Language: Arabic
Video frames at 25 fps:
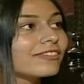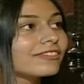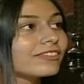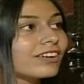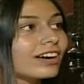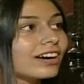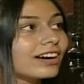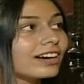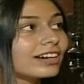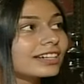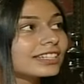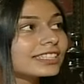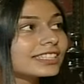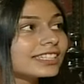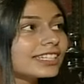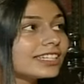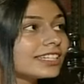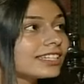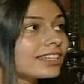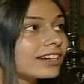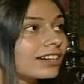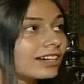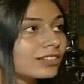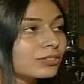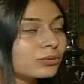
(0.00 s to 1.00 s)

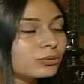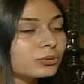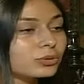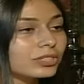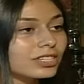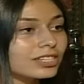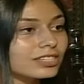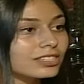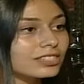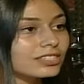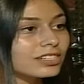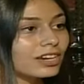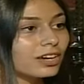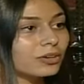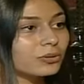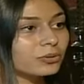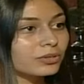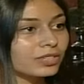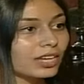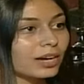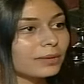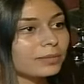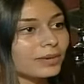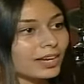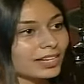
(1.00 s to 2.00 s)
فكتير عطوني اصرار
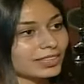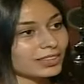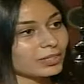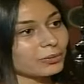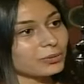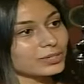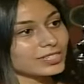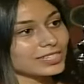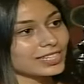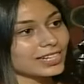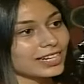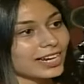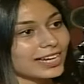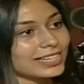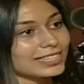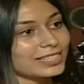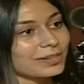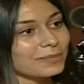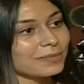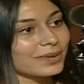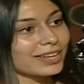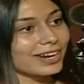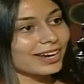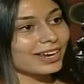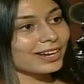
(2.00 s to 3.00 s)
ودعم لحتى اوصل لهيدي
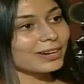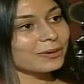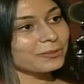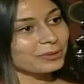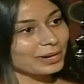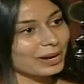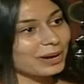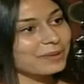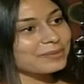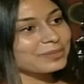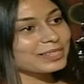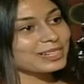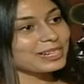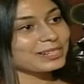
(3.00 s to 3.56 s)
المرحله والحمد لله